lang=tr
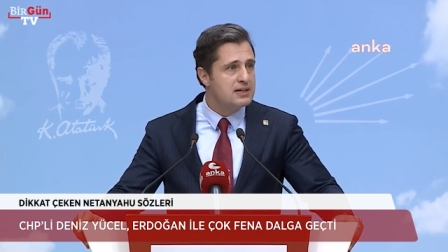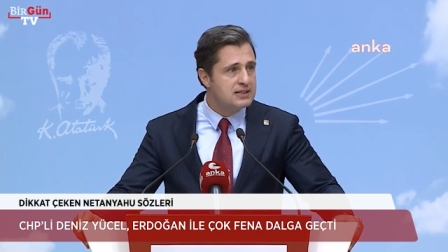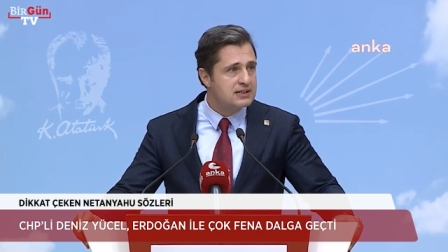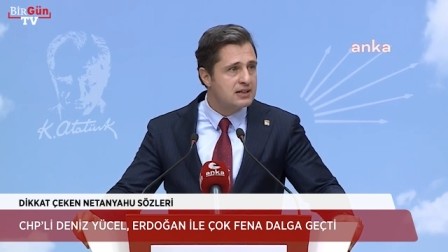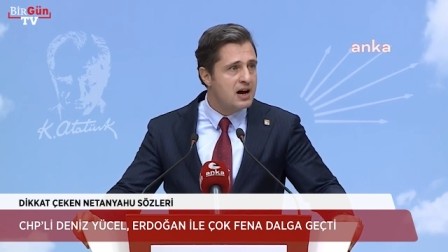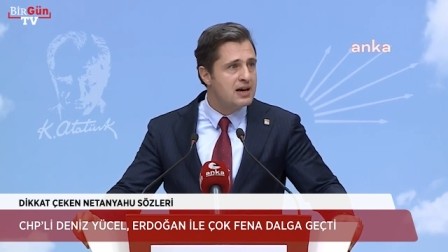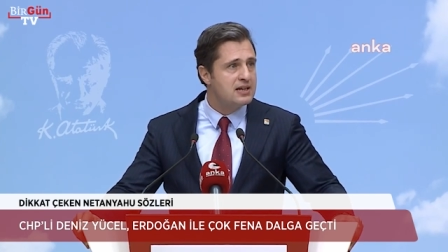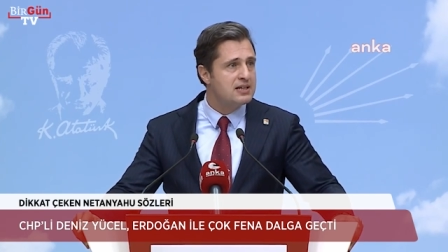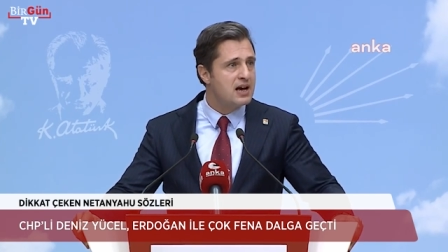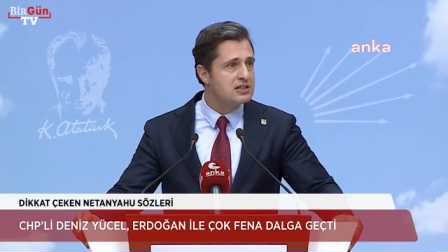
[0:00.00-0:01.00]

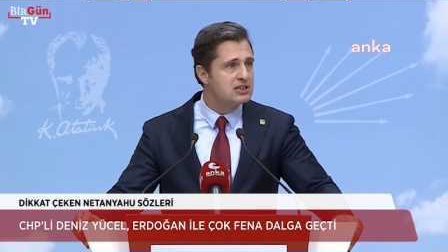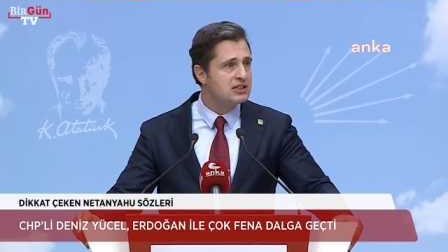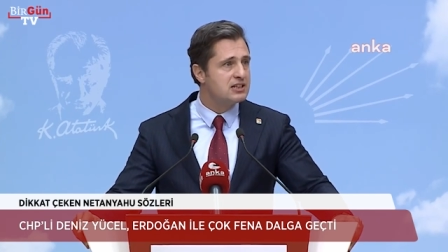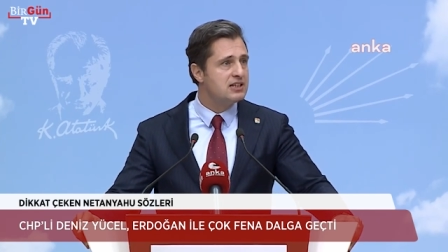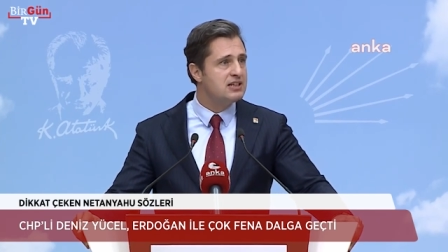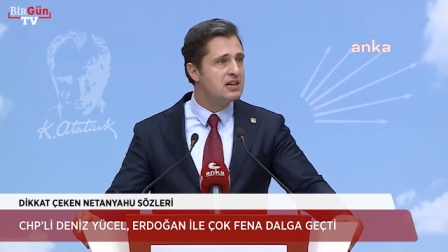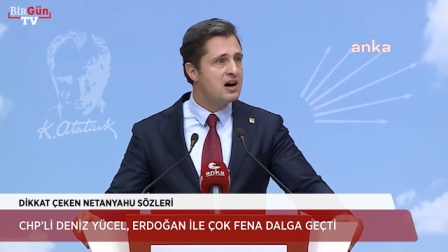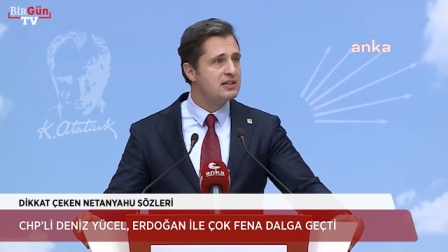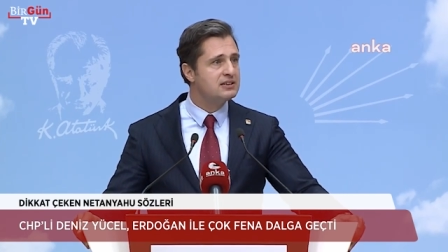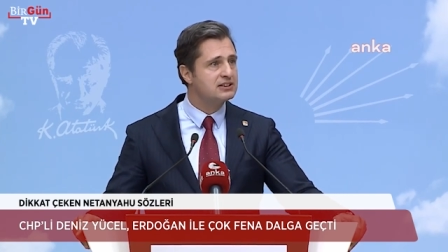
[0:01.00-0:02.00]
İsrail'in yaklaşık iki
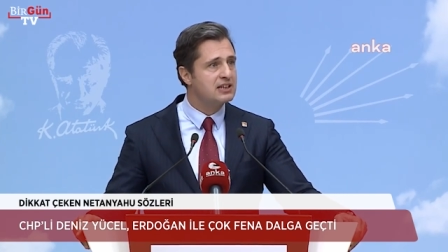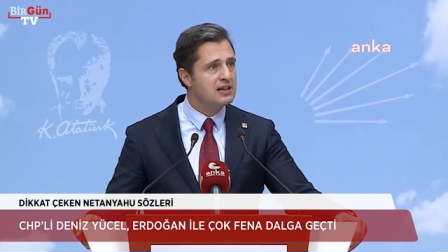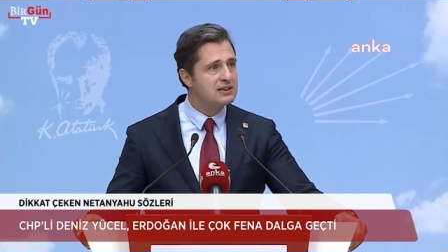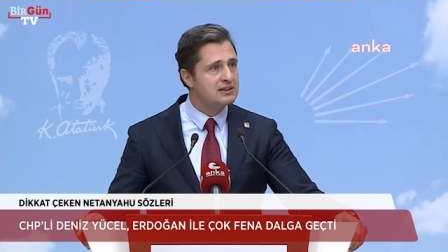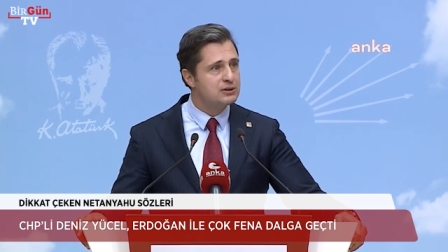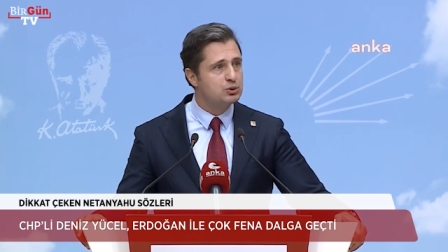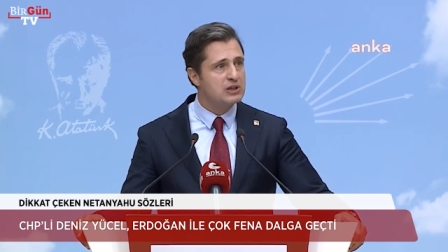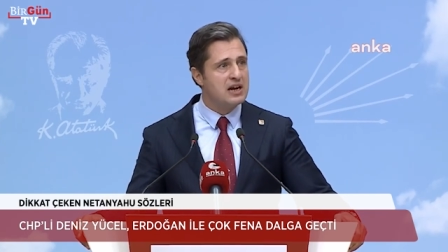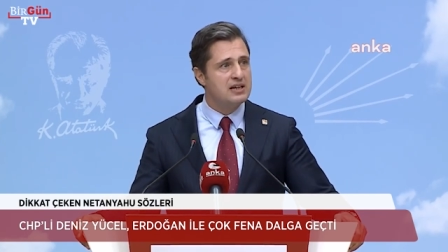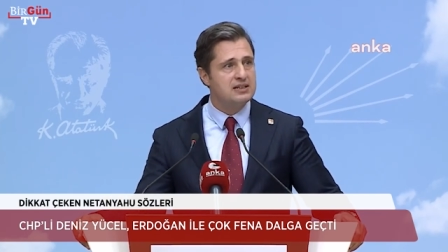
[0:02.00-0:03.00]
aydır saldırı
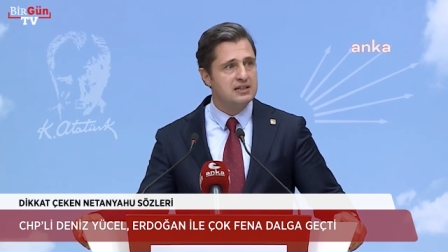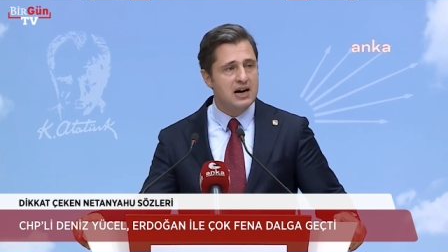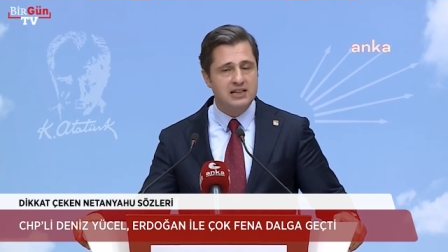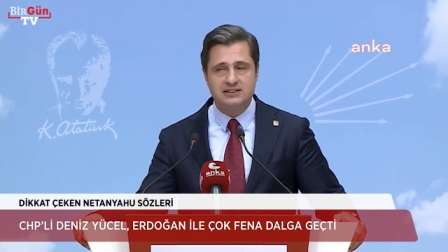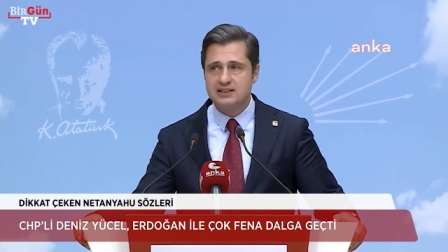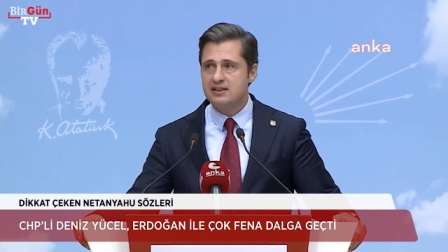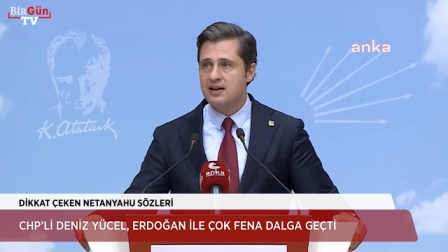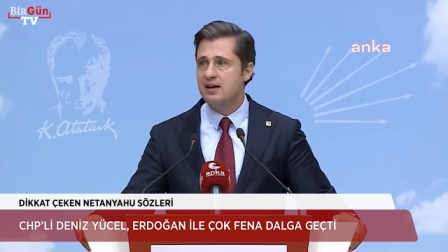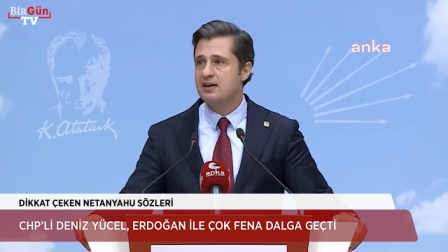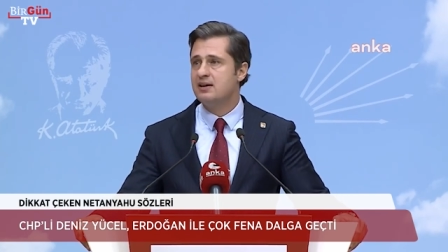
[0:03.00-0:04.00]
düzenlediği Gazze'de